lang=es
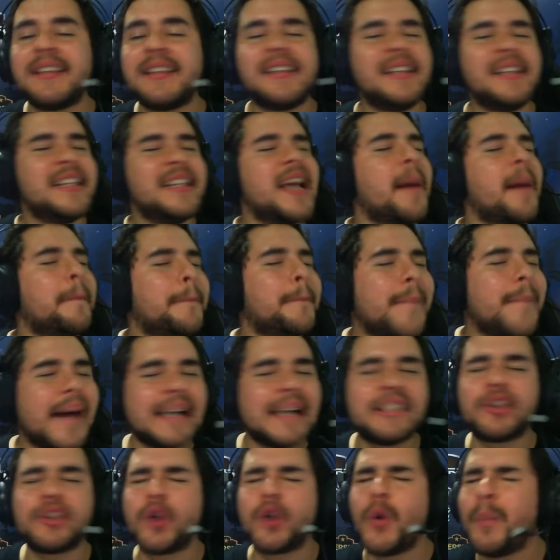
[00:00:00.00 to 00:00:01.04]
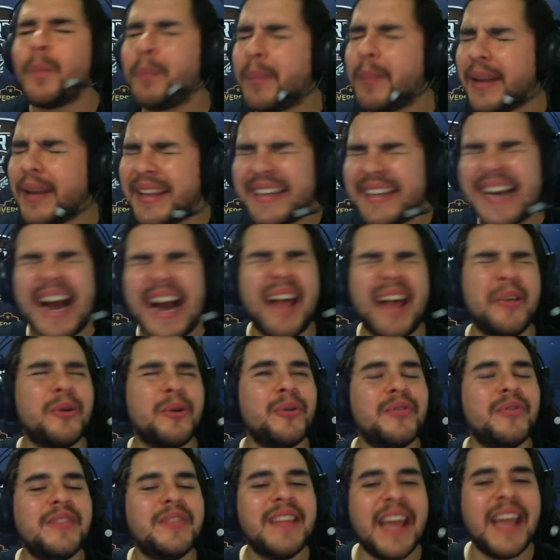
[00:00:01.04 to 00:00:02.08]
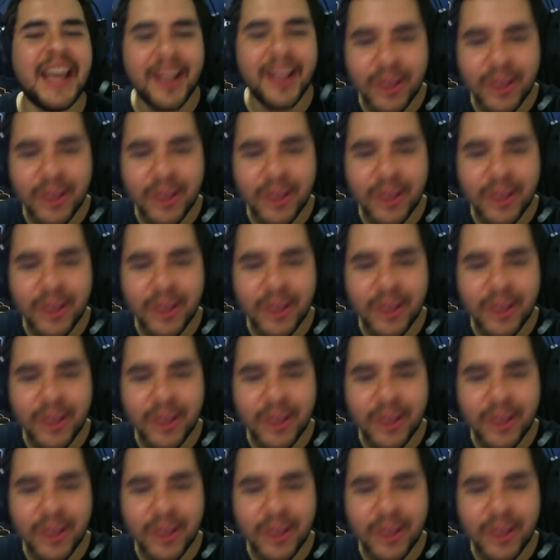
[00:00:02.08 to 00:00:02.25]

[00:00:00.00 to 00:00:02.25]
es el día más complicado de